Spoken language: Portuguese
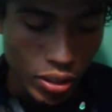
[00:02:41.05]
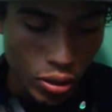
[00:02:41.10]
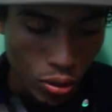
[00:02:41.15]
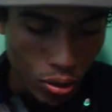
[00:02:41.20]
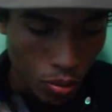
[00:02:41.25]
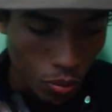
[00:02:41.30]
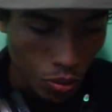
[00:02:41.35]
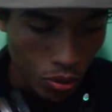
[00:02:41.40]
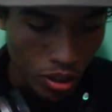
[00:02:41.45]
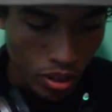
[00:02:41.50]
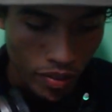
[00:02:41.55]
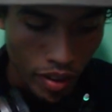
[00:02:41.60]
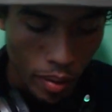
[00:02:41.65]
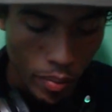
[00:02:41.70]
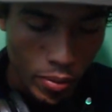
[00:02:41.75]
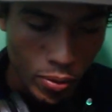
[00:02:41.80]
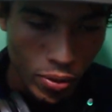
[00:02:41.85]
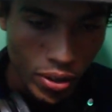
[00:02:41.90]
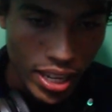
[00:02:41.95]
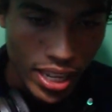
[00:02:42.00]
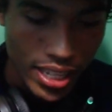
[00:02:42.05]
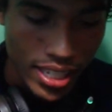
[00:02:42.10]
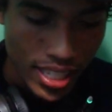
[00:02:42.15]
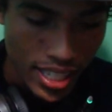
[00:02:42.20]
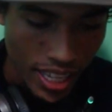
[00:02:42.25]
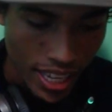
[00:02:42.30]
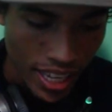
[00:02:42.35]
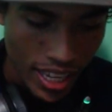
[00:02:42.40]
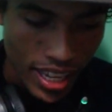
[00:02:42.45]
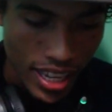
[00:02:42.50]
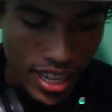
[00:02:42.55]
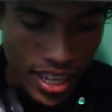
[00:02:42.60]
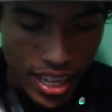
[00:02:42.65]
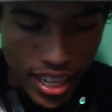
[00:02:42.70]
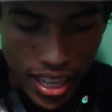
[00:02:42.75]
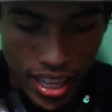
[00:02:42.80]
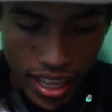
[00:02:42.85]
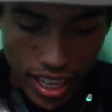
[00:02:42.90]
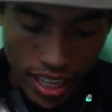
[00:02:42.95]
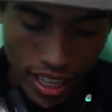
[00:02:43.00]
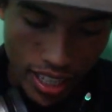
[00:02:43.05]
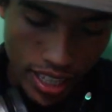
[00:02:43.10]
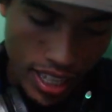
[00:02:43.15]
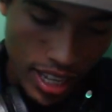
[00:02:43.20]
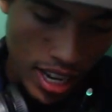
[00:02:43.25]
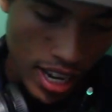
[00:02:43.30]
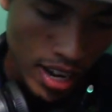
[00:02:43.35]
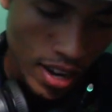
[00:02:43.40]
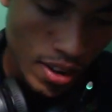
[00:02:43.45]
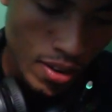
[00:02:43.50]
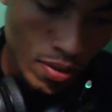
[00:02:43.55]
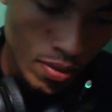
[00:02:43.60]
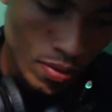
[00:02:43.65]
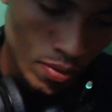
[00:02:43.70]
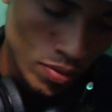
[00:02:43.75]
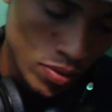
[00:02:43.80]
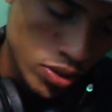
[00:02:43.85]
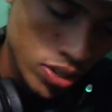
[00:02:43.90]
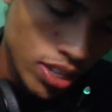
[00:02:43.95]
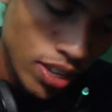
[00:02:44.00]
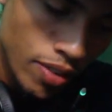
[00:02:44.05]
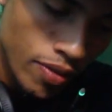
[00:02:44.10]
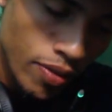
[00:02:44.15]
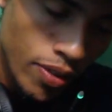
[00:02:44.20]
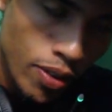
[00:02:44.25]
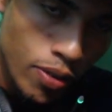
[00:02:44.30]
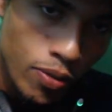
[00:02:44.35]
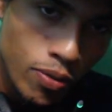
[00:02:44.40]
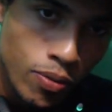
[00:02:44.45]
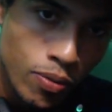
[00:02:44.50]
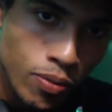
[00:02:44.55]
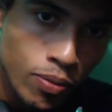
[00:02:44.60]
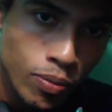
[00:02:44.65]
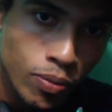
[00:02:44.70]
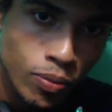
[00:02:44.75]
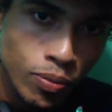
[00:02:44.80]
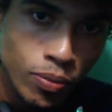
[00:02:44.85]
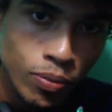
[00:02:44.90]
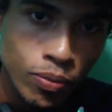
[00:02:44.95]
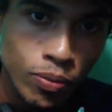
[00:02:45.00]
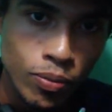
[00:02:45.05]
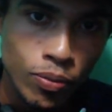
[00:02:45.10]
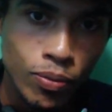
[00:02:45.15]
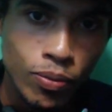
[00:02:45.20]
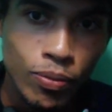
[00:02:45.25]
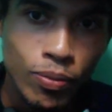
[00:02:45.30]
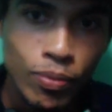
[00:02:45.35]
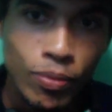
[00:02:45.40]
Todo mundo que vai me conhecer então, você vê um,